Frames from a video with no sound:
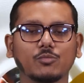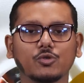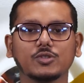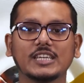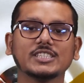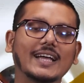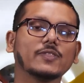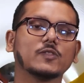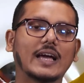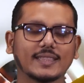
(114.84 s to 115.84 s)
মুহূর্তে
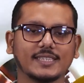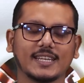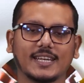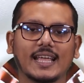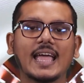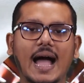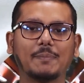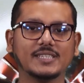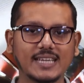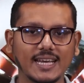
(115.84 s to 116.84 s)
শান্ত থাকতে জানেন
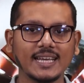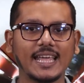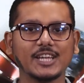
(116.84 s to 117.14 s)
আপনি জানেন এ